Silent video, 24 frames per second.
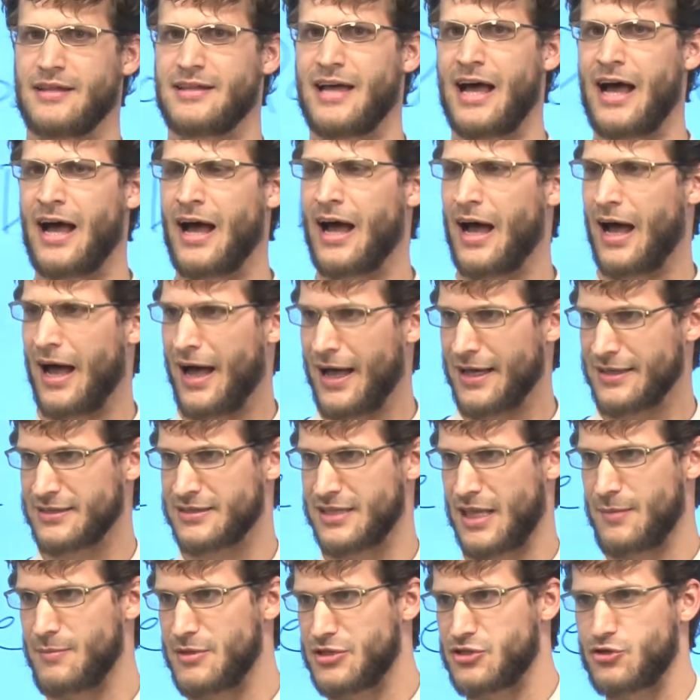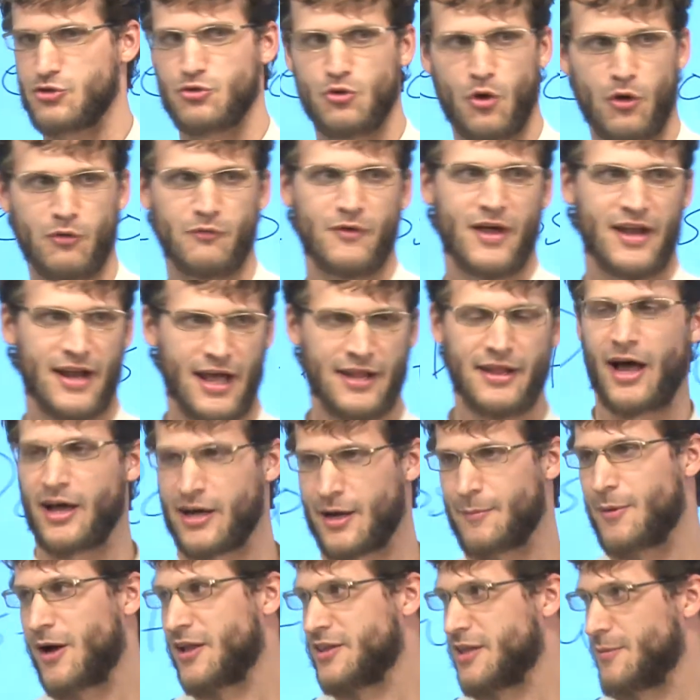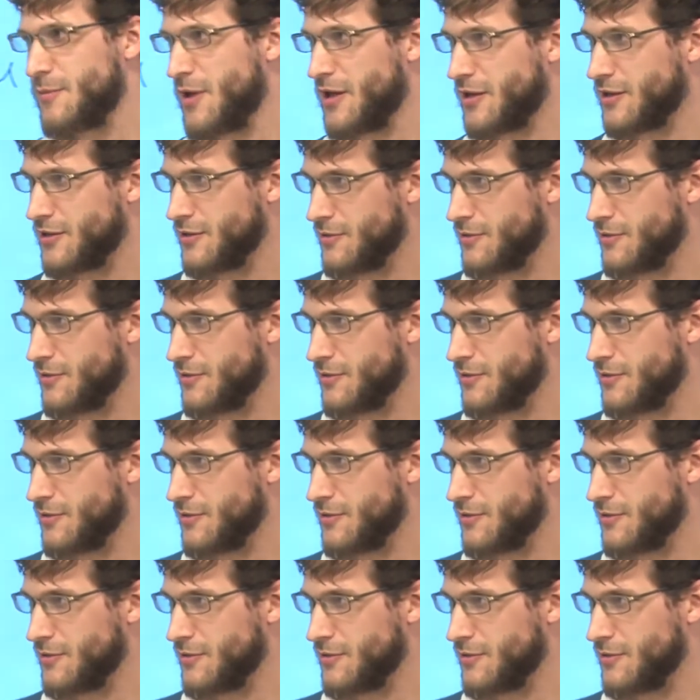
daha az emisyon veren araba demek.